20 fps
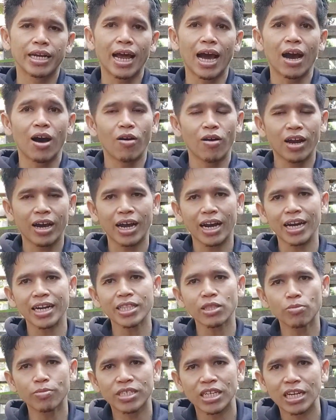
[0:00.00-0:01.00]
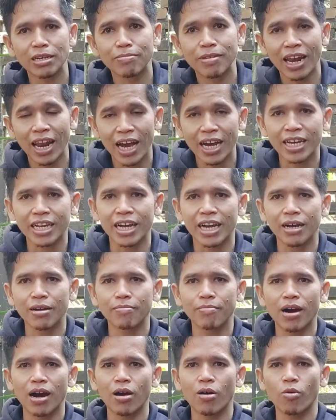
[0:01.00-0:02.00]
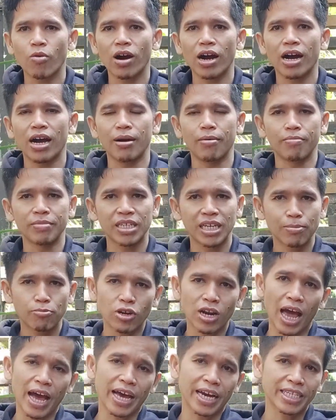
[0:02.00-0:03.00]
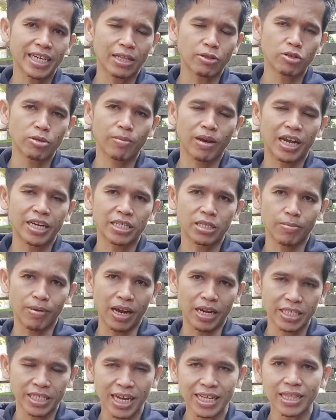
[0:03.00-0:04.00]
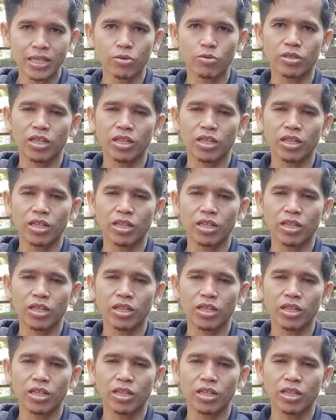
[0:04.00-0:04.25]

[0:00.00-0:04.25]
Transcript: Nah, oleh karena itu bisa dibilang ya bahwa meskipun lahir 1991